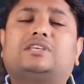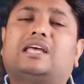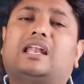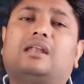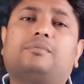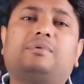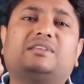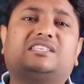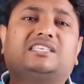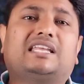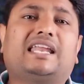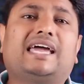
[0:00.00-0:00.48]

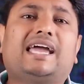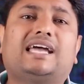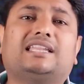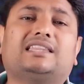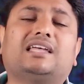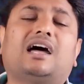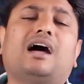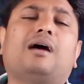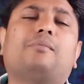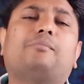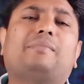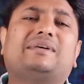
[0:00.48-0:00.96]
चैनल भी चलाया
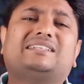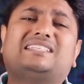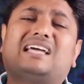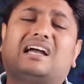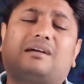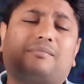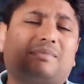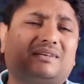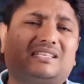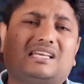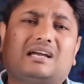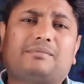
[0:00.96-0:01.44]
था
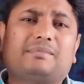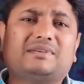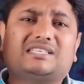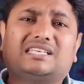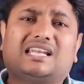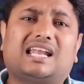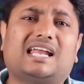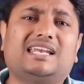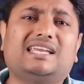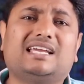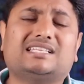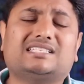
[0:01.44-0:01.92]
मजाक मजाक में
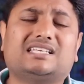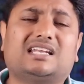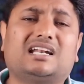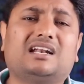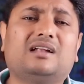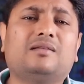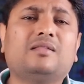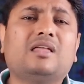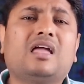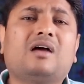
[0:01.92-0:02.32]
चला लिया चैनल